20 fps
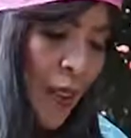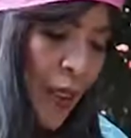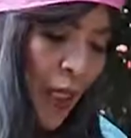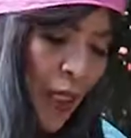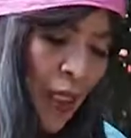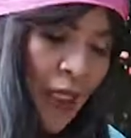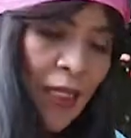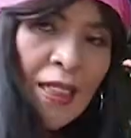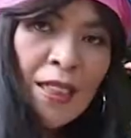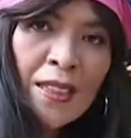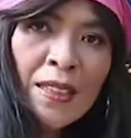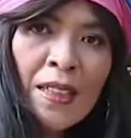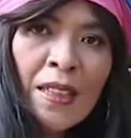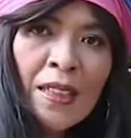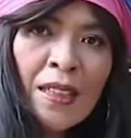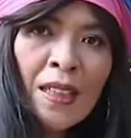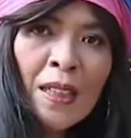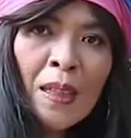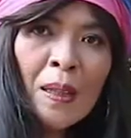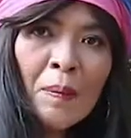jadi di
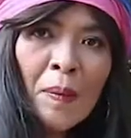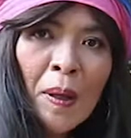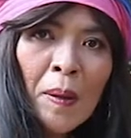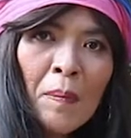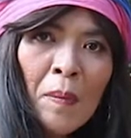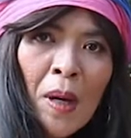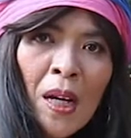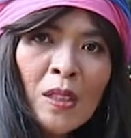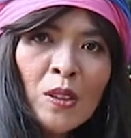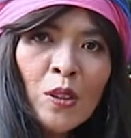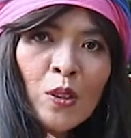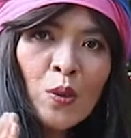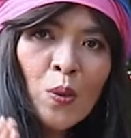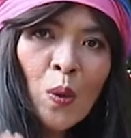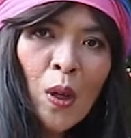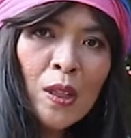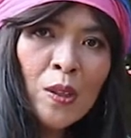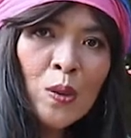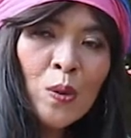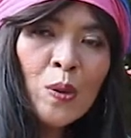sini memang
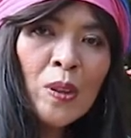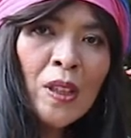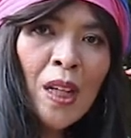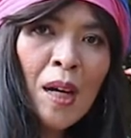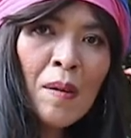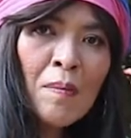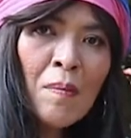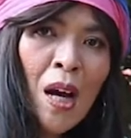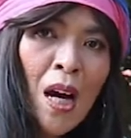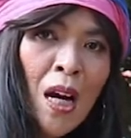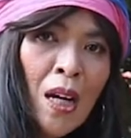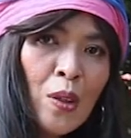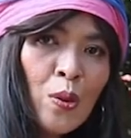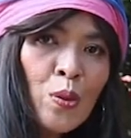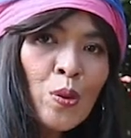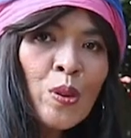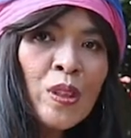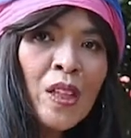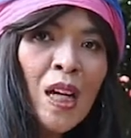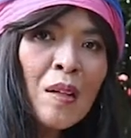sesuatu yang
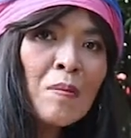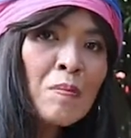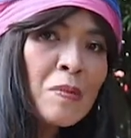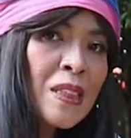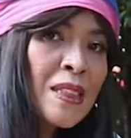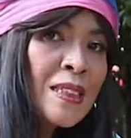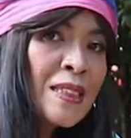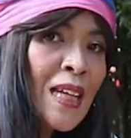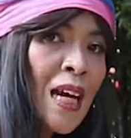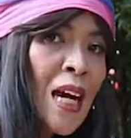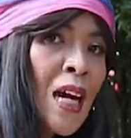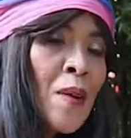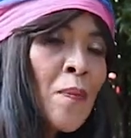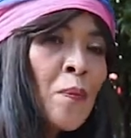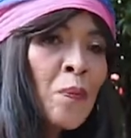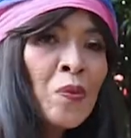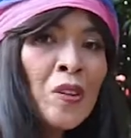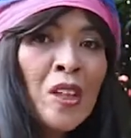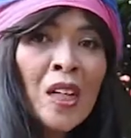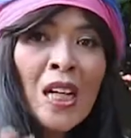baru yang bisa
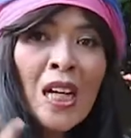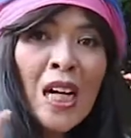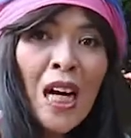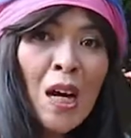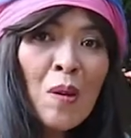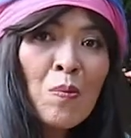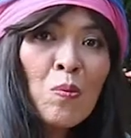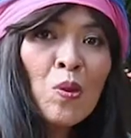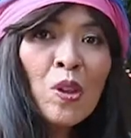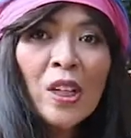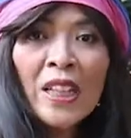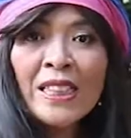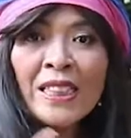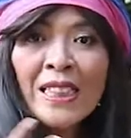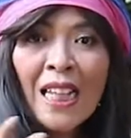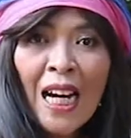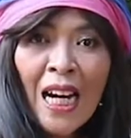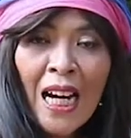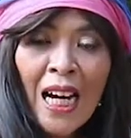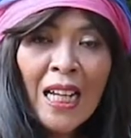kamu
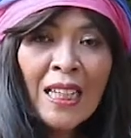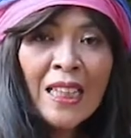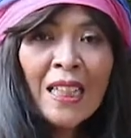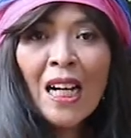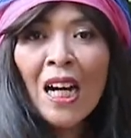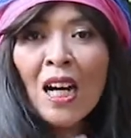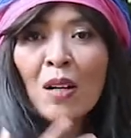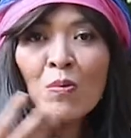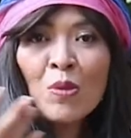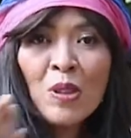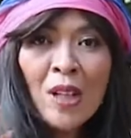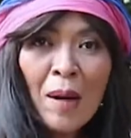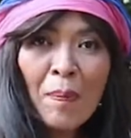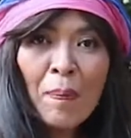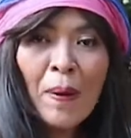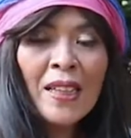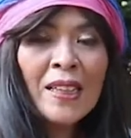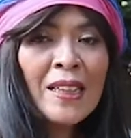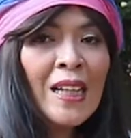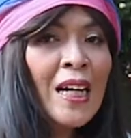kerjakan yang kamu
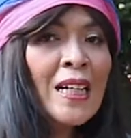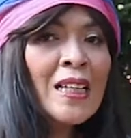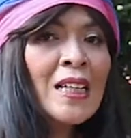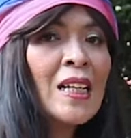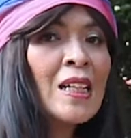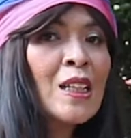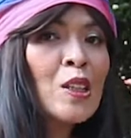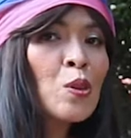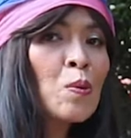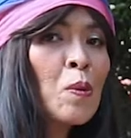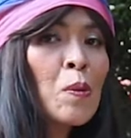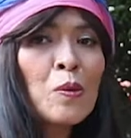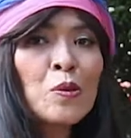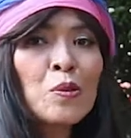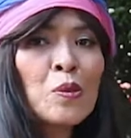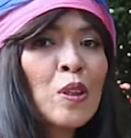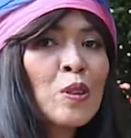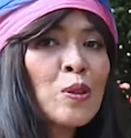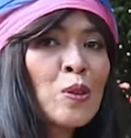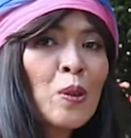dapatkan dan itu memang
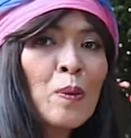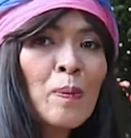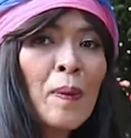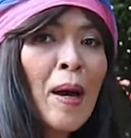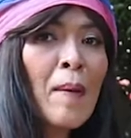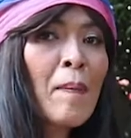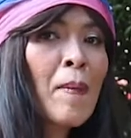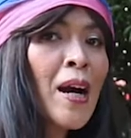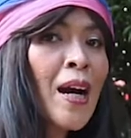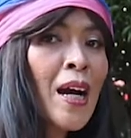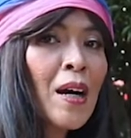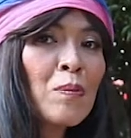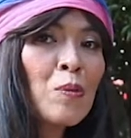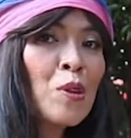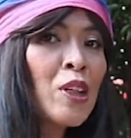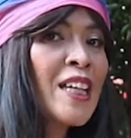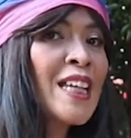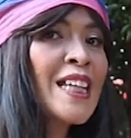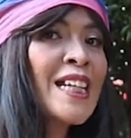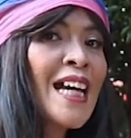sudah cukup lama
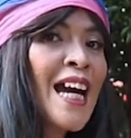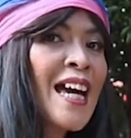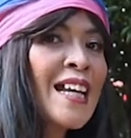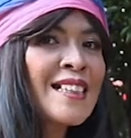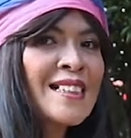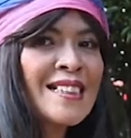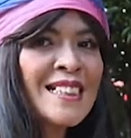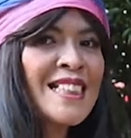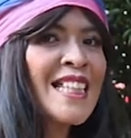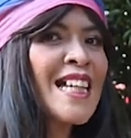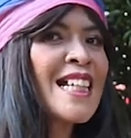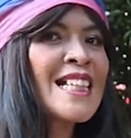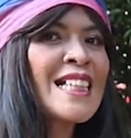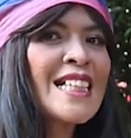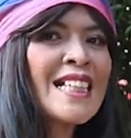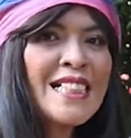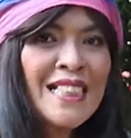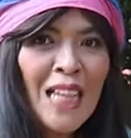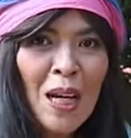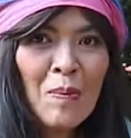kamu inginkan
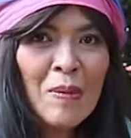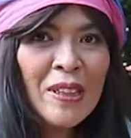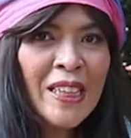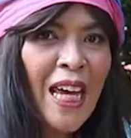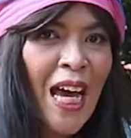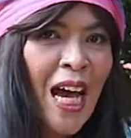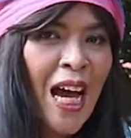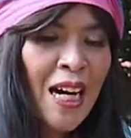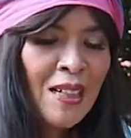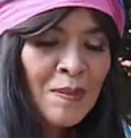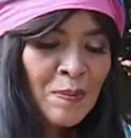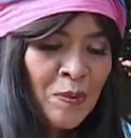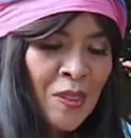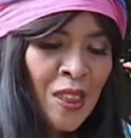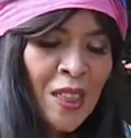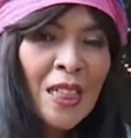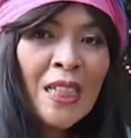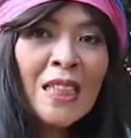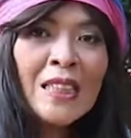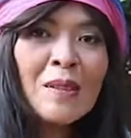jadi selamat ya
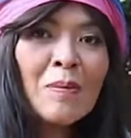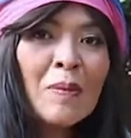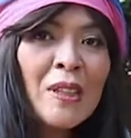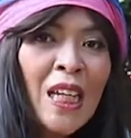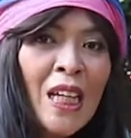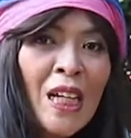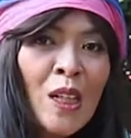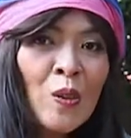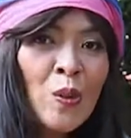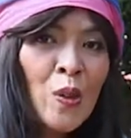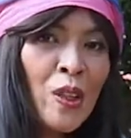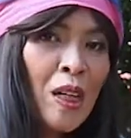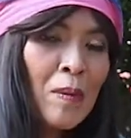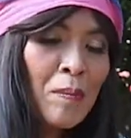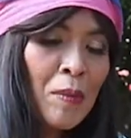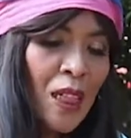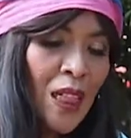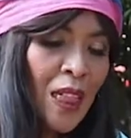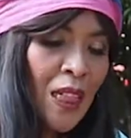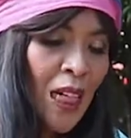sementara untuk yang
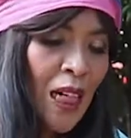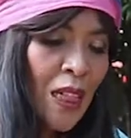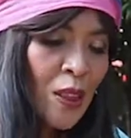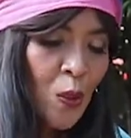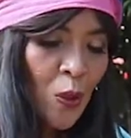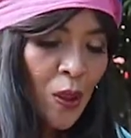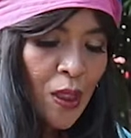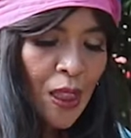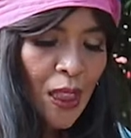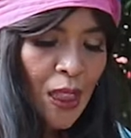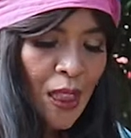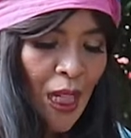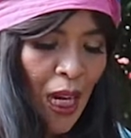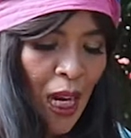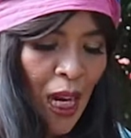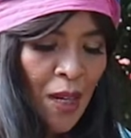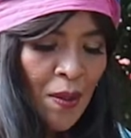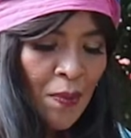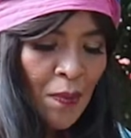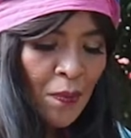milih kartu
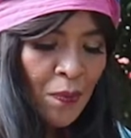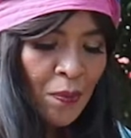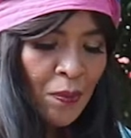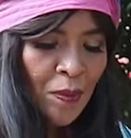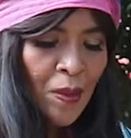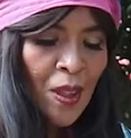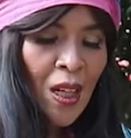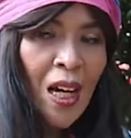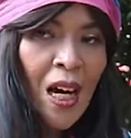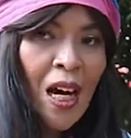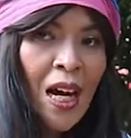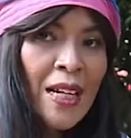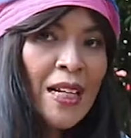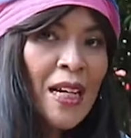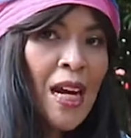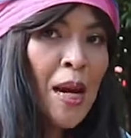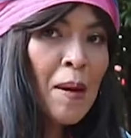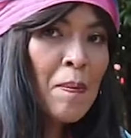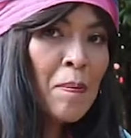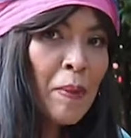ketiga
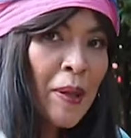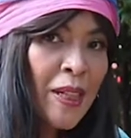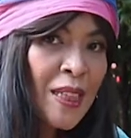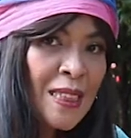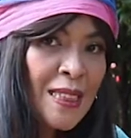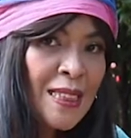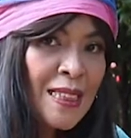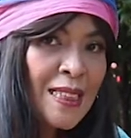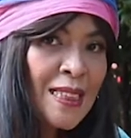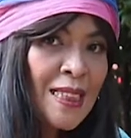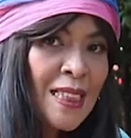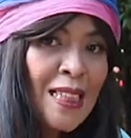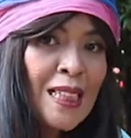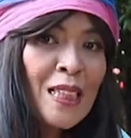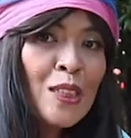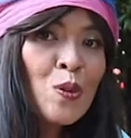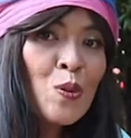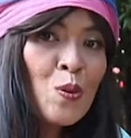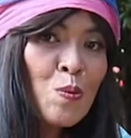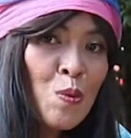ada Empress,
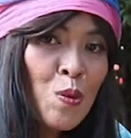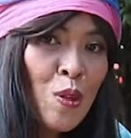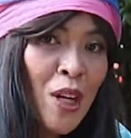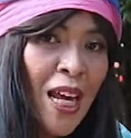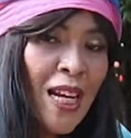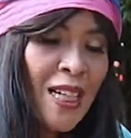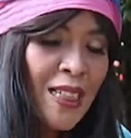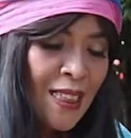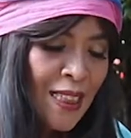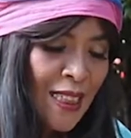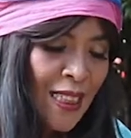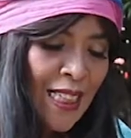Suburan,